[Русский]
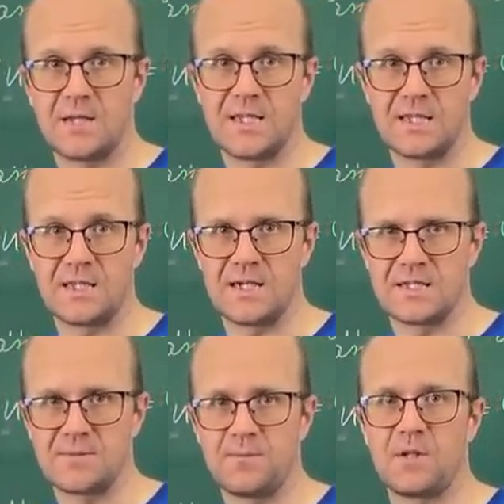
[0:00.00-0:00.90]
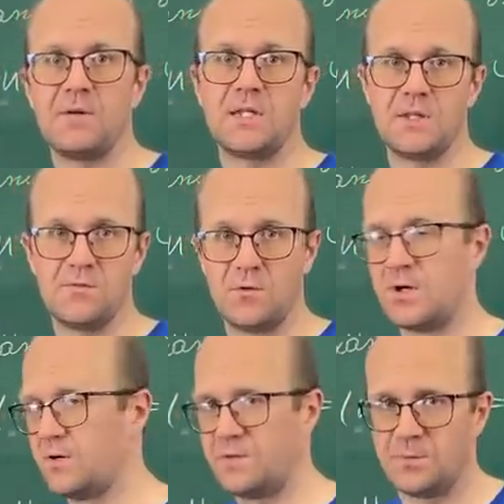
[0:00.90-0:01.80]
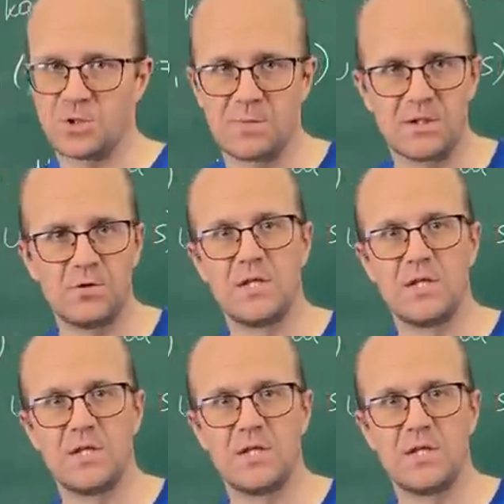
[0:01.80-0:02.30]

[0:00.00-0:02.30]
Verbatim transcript: на этот раз. Давайте его выпишем. Оно